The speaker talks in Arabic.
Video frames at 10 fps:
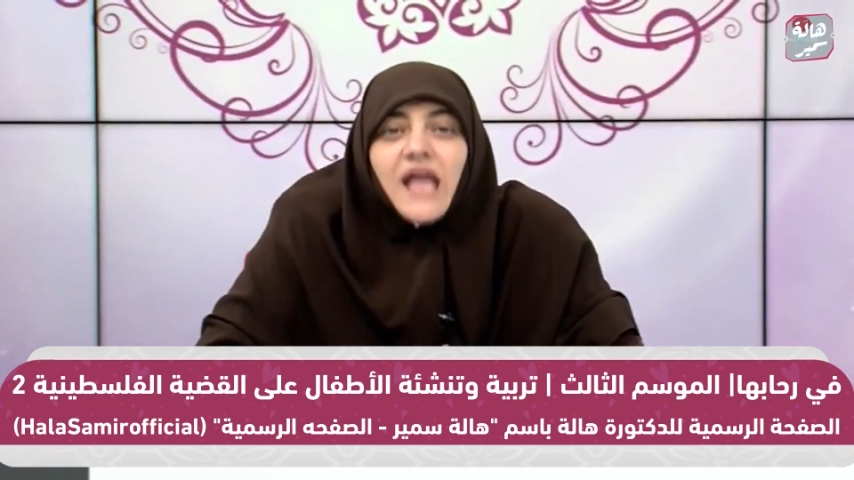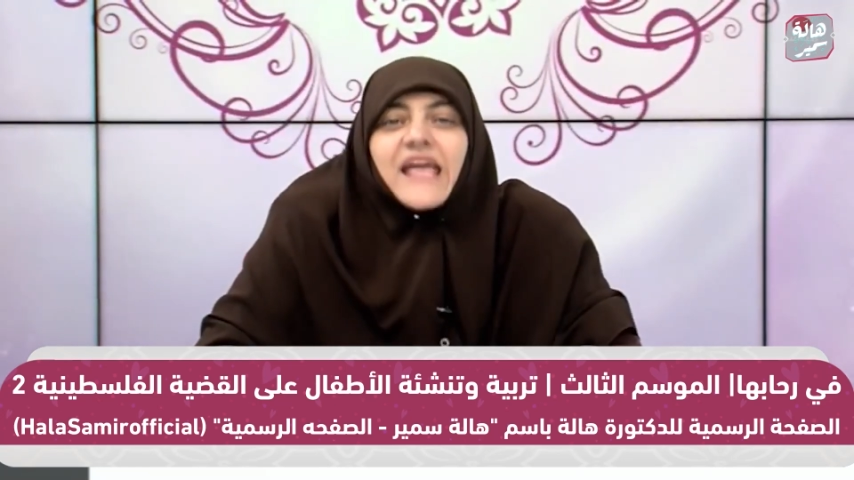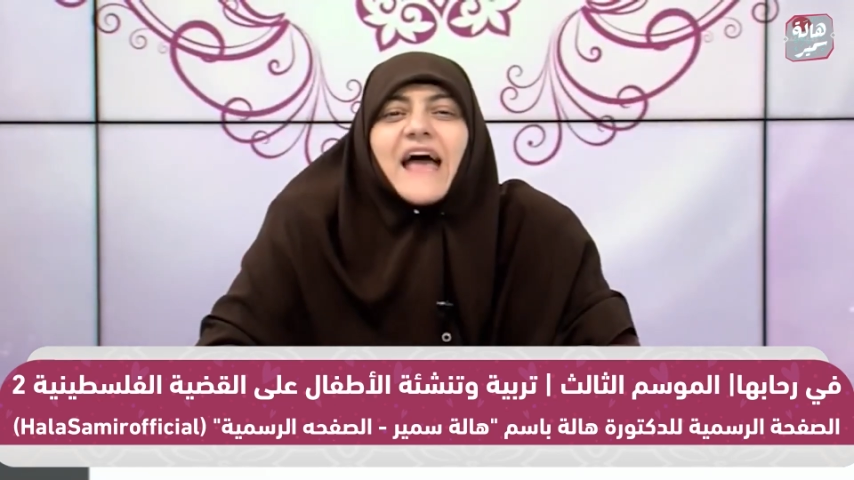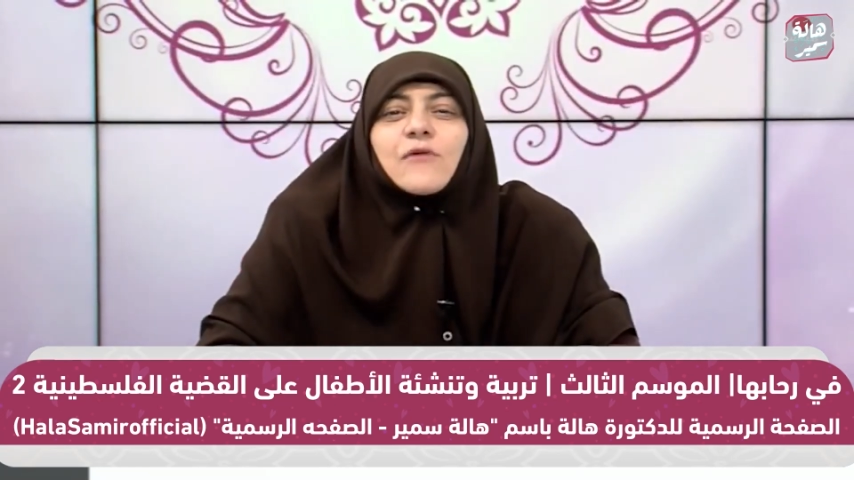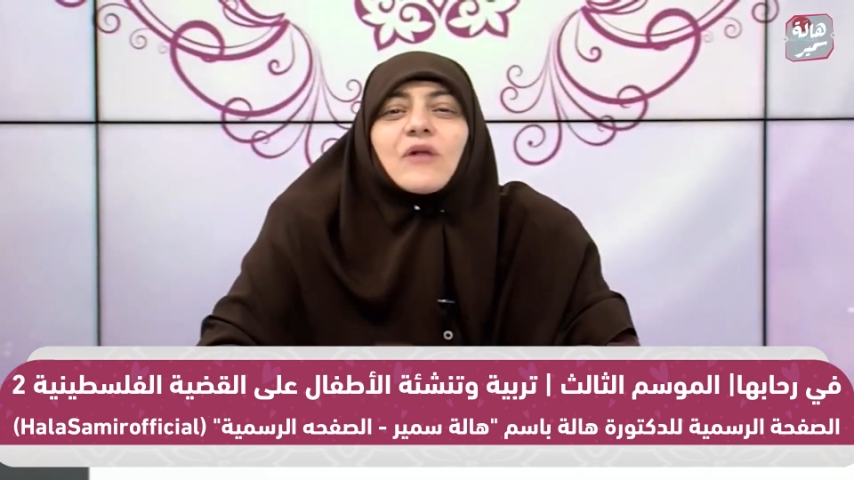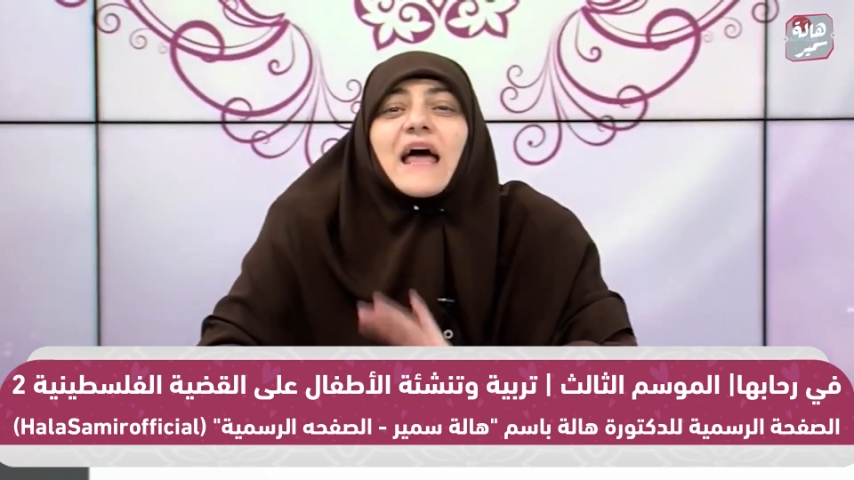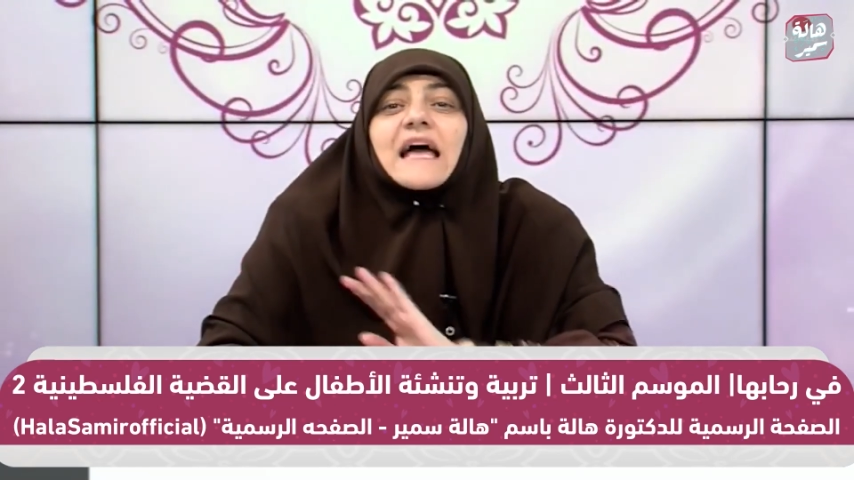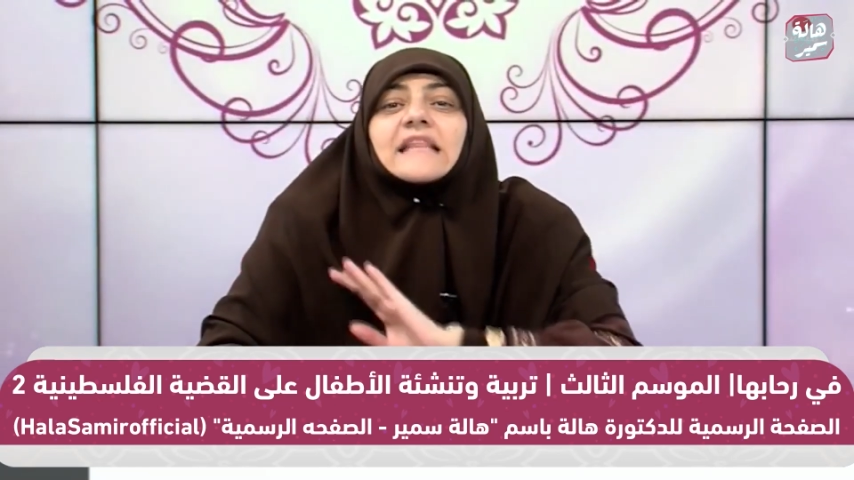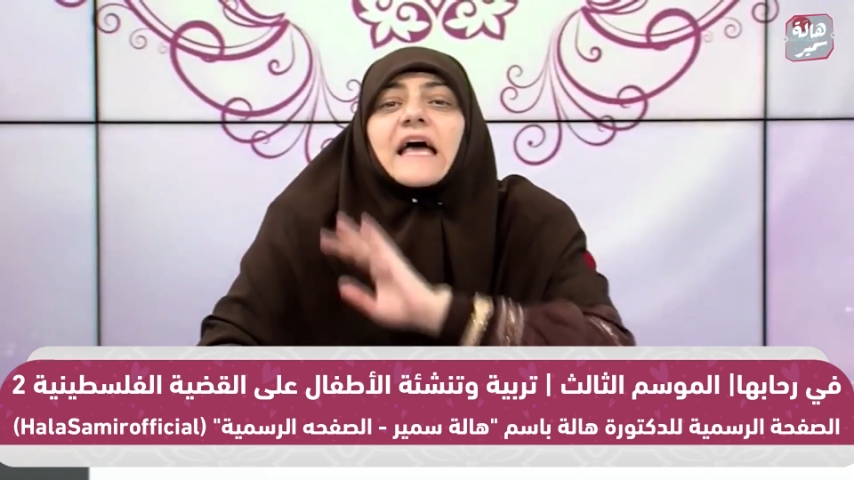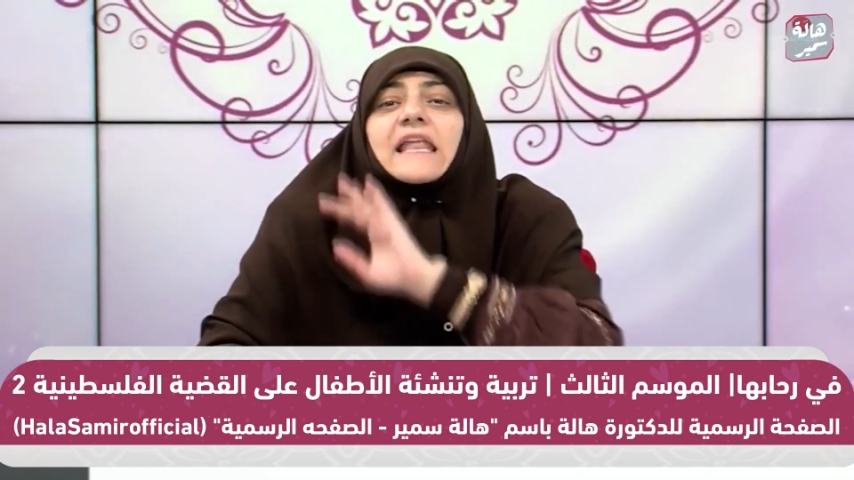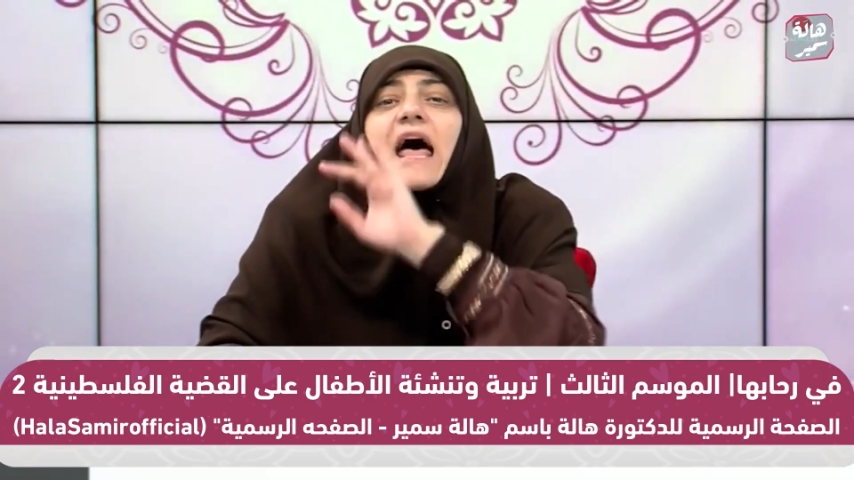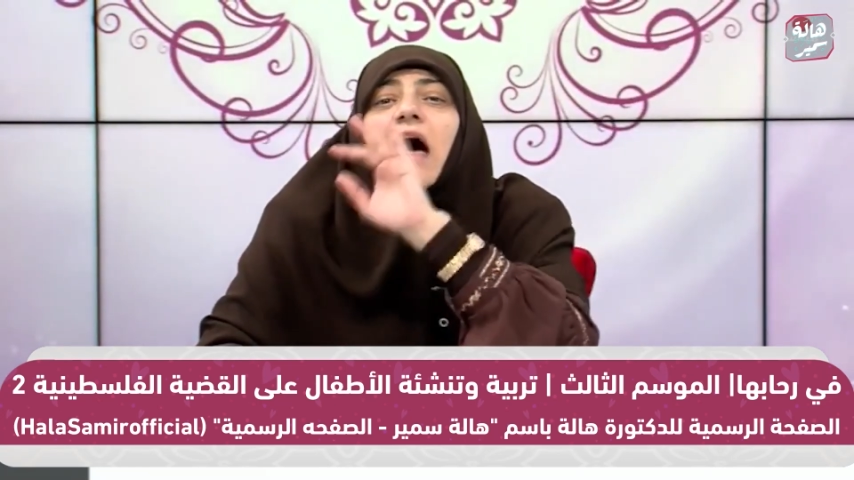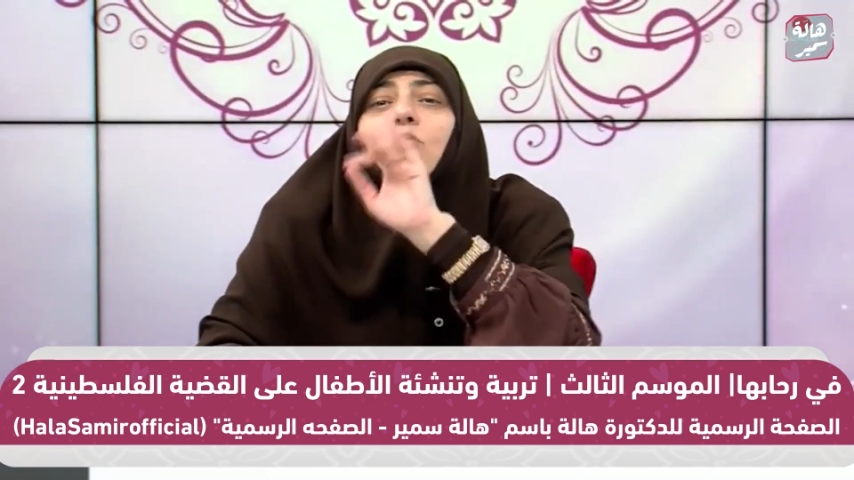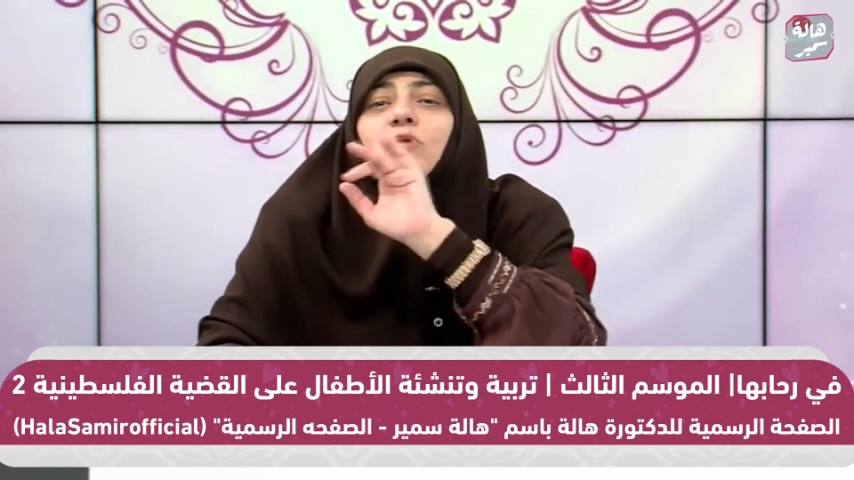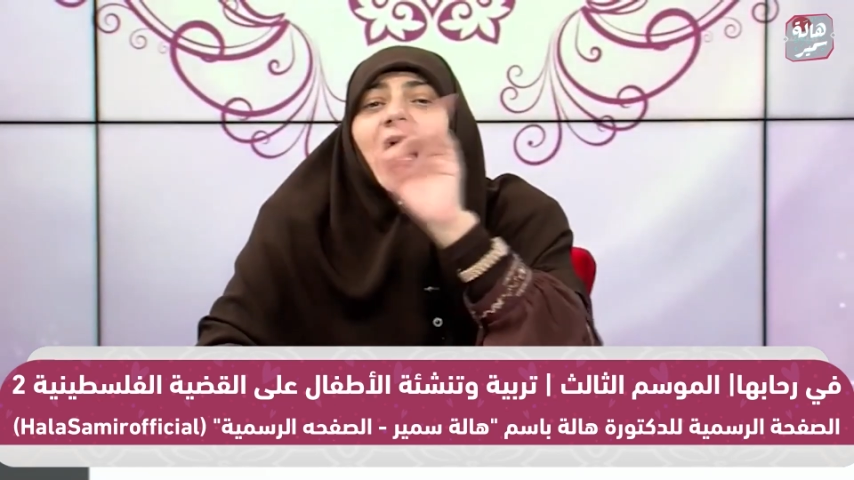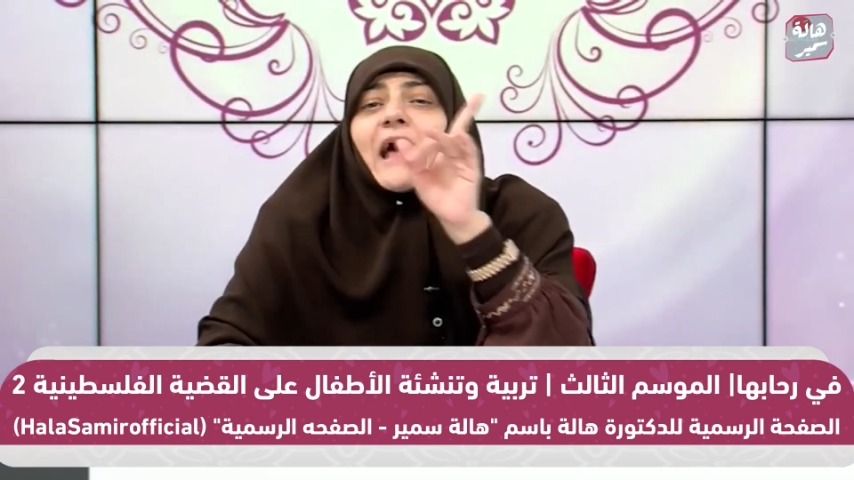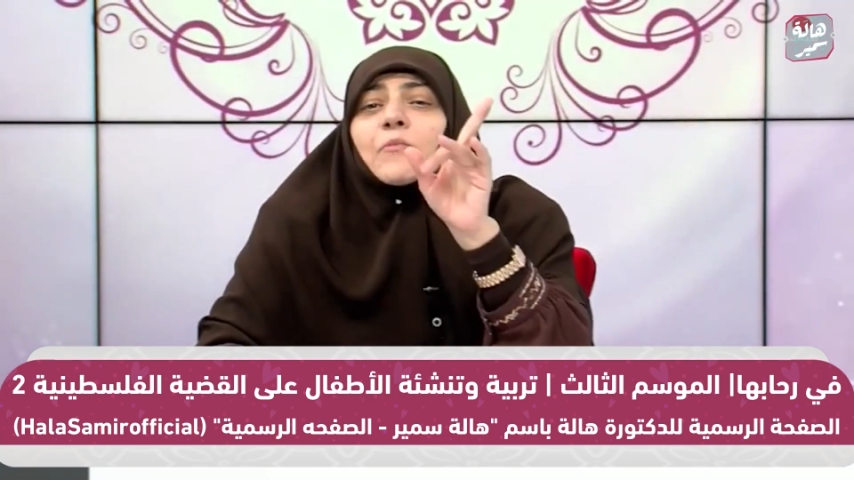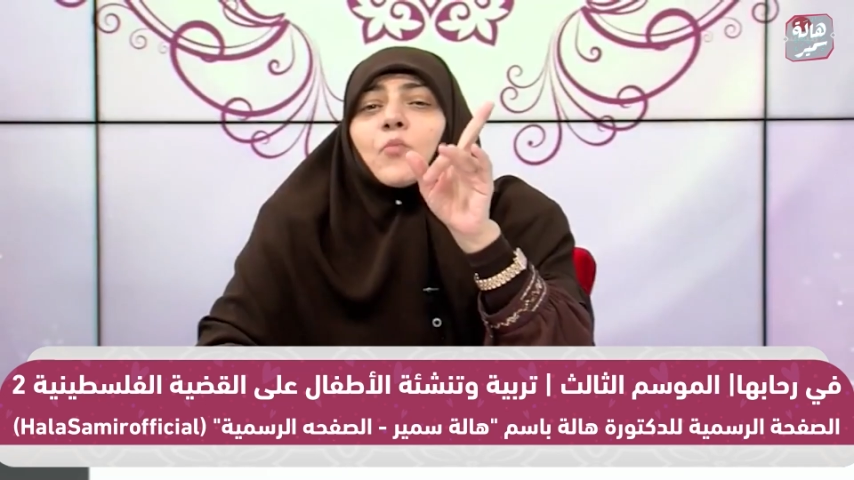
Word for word: كانوا لا يتناهون عن